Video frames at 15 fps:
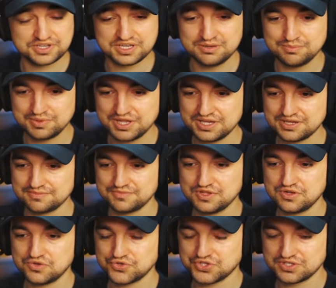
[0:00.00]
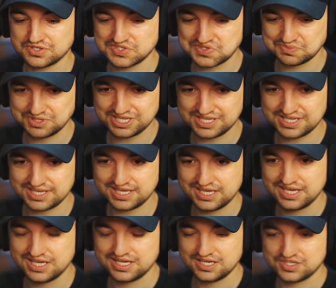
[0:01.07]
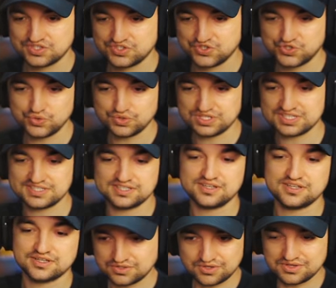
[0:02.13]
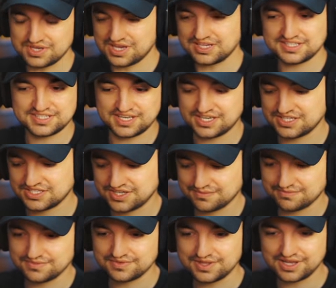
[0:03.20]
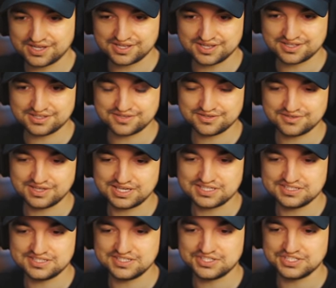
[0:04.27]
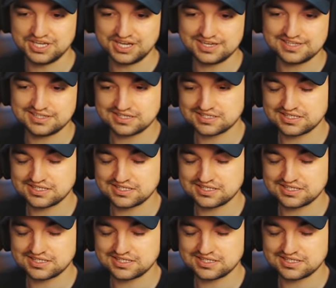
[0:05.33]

gameplayem, tylko że to są takie zrzuty z gry. To nie jest jakieś tam nagrane, jakieś CGI i tak